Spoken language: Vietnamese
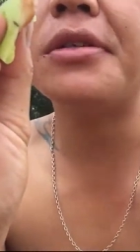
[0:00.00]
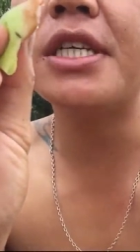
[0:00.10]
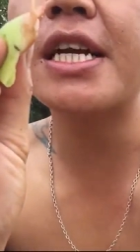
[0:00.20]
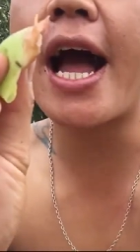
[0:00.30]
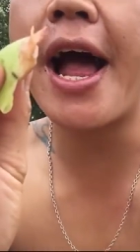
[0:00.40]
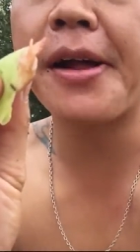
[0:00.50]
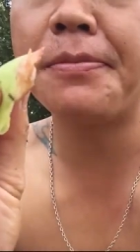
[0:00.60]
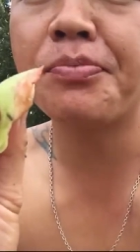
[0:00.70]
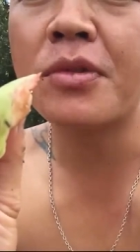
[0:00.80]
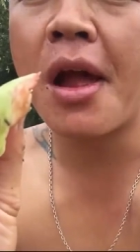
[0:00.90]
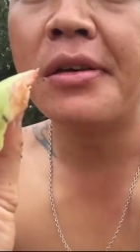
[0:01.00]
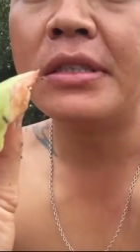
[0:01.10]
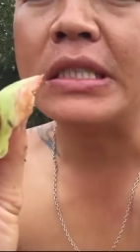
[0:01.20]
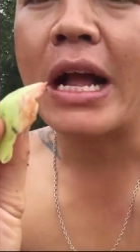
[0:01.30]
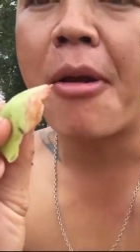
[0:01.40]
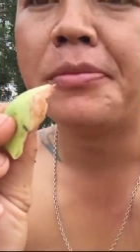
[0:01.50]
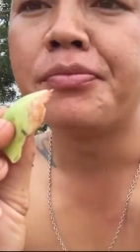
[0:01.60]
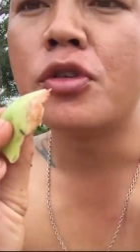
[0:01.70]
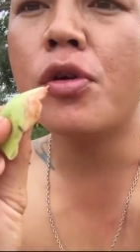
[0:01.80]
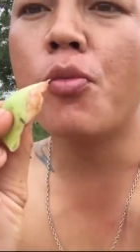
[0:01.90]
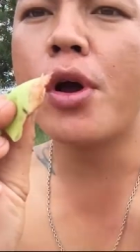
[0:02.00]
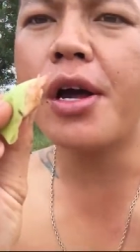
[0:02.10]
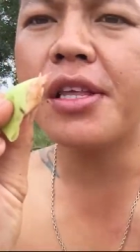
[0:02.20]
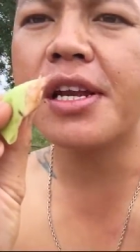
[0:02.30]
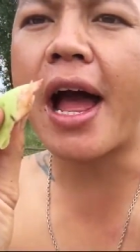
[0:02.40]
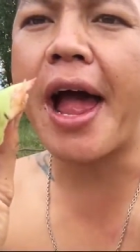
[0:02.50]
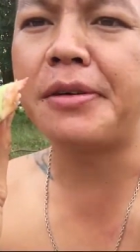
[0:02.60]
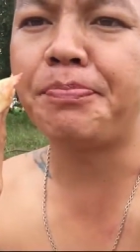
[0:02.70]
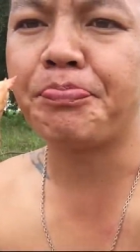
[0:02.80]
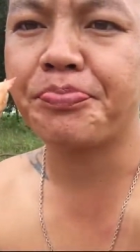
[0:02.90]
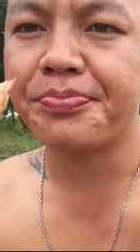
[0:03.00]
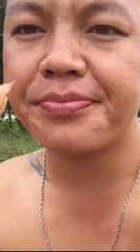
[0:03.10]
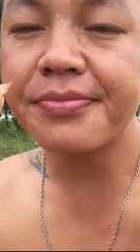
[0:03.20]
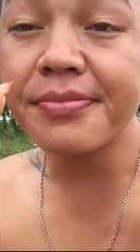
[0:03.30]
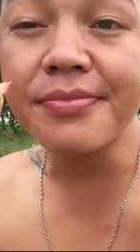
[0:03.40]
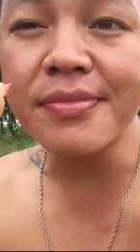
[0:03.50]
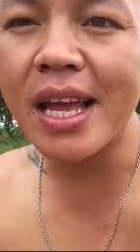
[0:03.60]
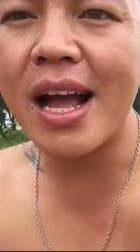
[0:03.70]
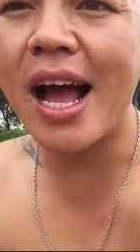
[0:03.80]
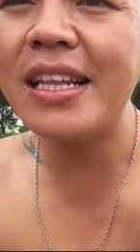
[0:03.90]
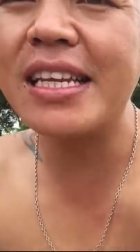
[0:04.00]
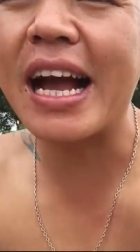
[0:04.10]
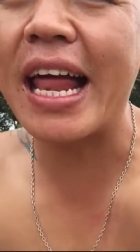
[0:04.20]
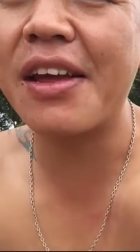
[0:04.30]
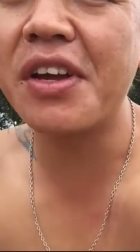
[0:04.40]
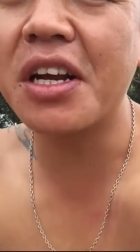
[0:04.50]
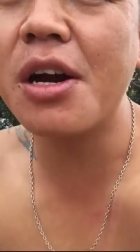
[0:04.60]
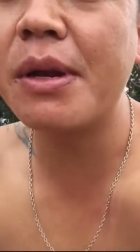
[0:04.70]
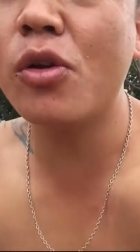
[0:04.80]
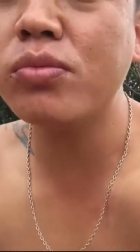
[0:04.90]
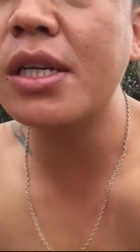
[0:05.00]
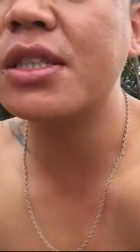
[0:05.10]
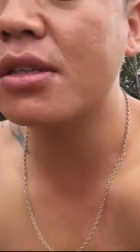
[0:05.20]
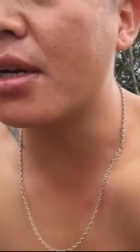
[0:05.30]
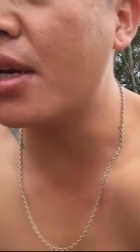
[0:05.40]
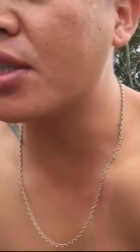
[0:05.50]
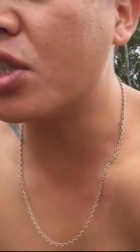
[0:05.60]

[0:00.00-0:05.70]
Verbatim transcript: thịt gà bây giờ muối ớt thịt gà ăn thịt gà này với cơm này đúng thật sự là rất là